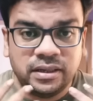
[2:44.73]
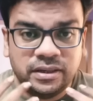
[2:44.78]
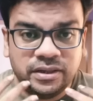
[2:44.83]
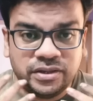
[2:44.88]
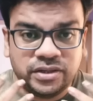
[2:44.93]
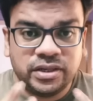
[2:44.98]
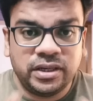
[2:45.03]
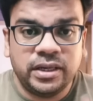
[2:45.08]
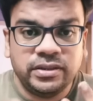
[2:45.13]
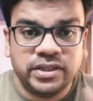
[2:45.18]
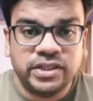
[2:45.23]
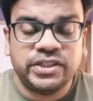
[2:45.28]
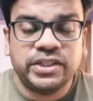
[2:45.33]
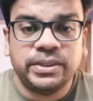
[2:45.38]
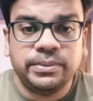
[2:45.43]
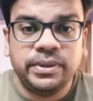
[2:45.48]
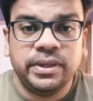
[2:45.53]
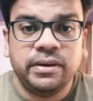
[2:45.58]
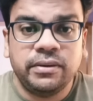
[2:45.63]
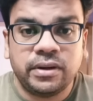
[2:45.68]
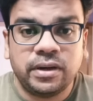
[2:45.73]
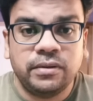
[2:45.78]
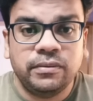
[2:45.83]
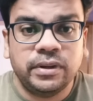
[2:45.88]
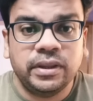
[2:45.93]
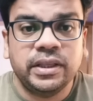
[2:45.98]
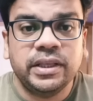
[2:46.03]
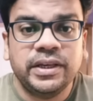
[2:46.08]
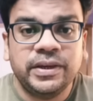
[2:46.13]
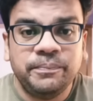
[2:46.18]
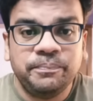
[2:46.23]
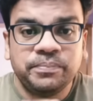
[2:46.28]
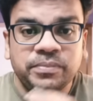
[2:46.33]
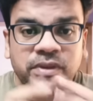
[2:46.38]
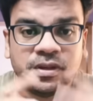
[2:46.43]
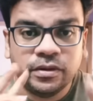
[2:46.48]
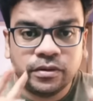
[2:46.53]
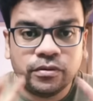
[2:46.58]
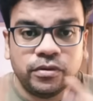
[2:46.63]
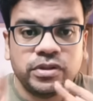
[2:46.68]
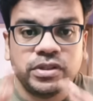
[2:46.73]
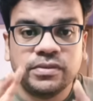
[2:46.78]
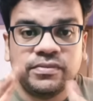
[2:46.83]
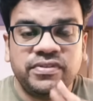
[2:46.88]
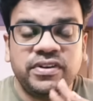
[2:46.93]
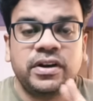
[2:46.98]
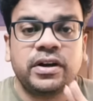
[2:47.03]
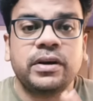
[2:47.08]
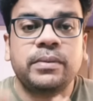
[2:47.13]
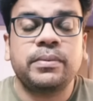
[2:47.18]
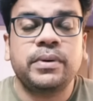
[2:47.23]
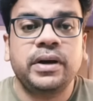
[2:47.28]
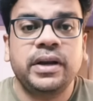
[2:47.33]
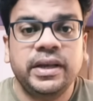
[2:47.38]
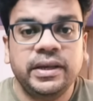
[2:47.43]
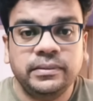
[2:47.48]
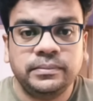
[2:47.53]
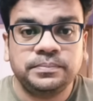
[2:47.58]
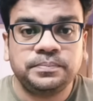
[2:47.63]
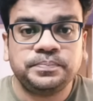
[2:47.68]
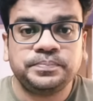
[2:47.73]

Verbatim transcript: டிசிஷனை ஜெயசதுபதி அவர்கள் வந்து கொஞ்சம் ஃபில்டர் பண்ணி